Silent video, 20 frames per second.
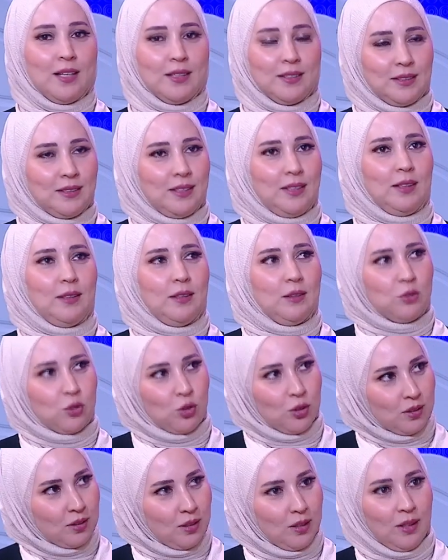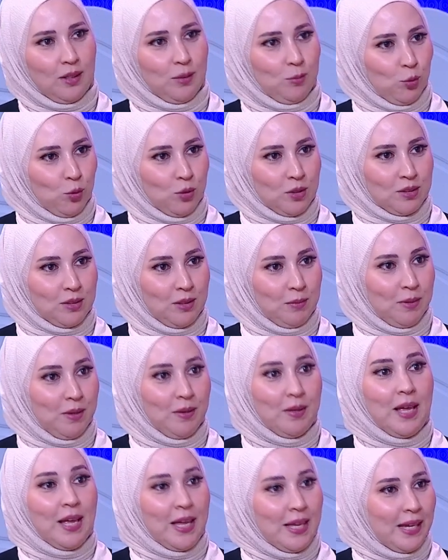دي شخصيه غير منظمه شخص
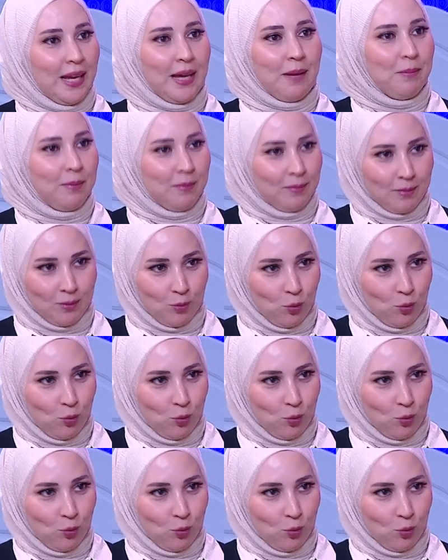غير يعني منظم يعني